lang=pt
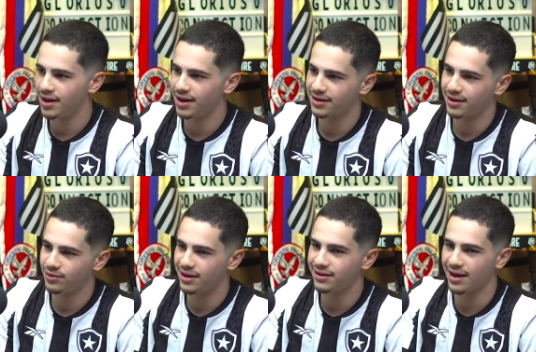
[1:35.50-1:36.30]
é, que é o
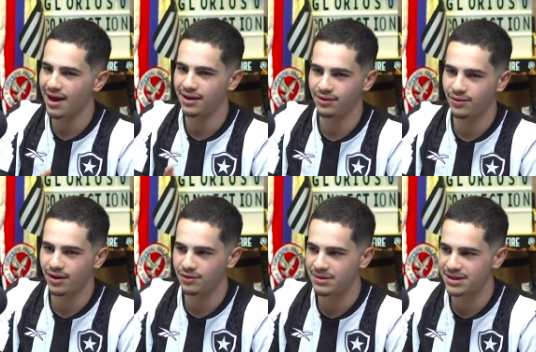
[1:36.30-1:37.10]
lanterna
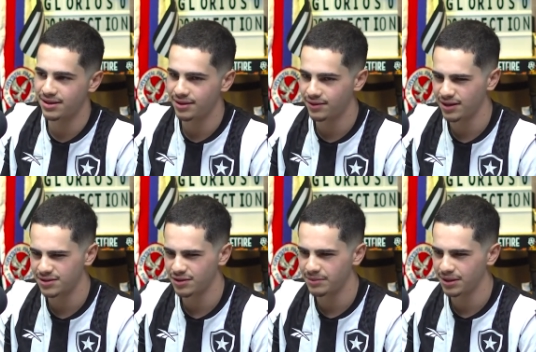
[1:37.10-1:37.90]
agora do Brasileirão, né? Sim.
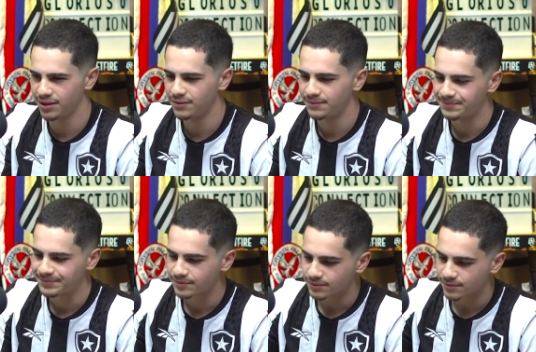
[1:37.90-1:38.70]
Se eu não me engano.
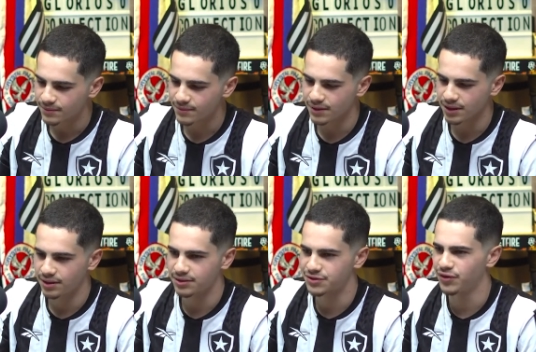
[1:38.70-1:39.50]
Caralho. Sim.
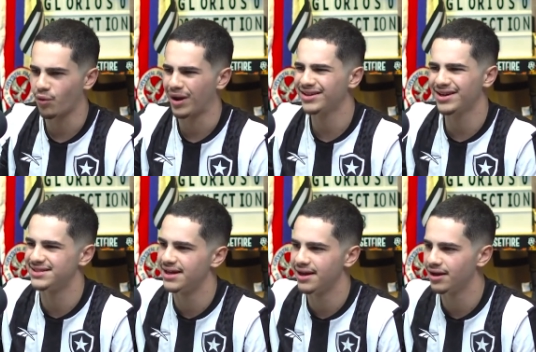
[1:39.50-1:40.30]
Acho que foi
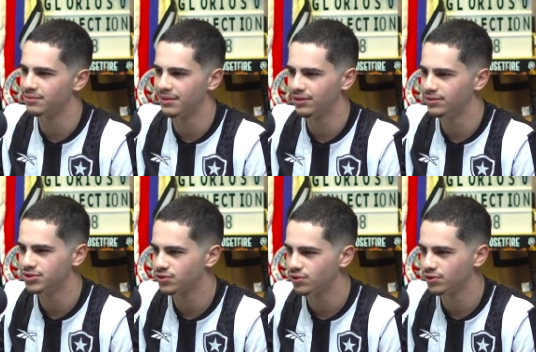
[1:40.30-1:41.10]
4x0, bagulho
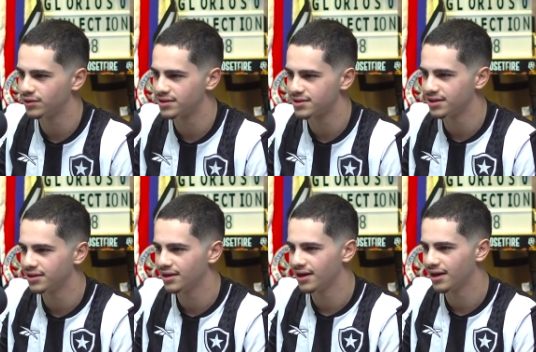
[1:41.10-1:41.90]
escroto, foi.
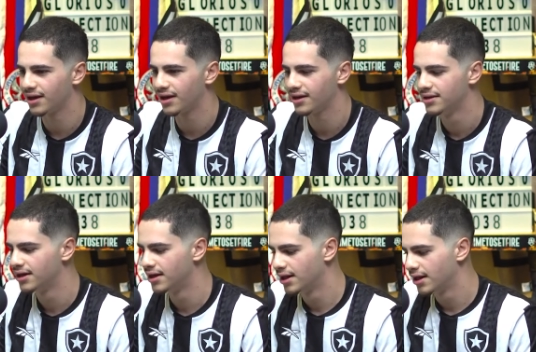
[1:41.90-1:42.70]
assim. É...
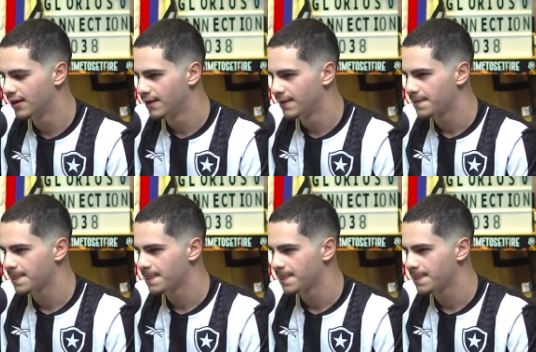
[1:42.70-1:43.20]
Cinco, né? Não,